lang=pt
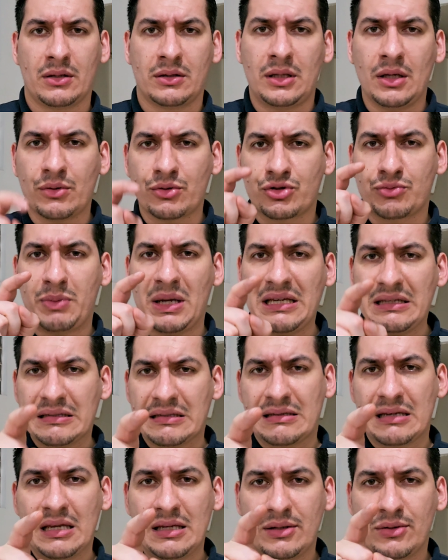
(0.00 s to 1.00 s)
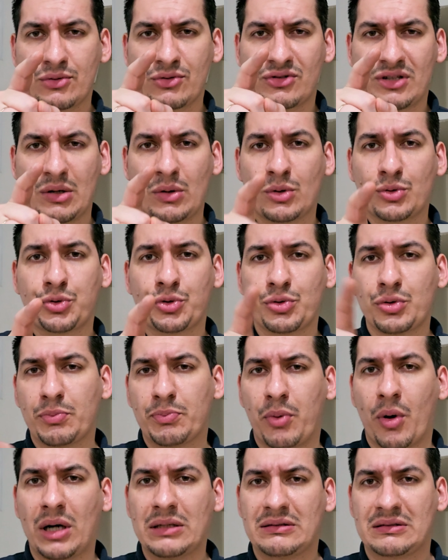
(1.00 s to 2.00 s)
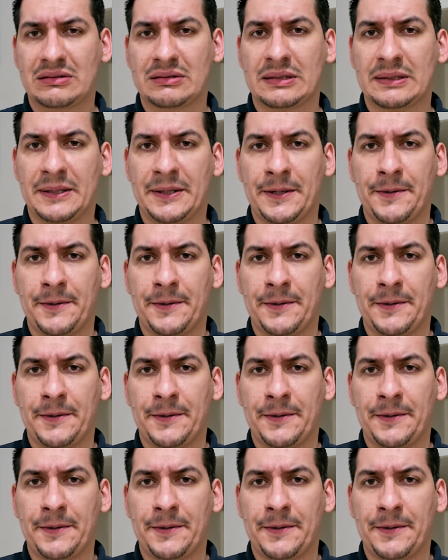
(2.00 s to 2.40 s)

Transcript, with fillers: Deus, bem sei que o Senhor tudo pode.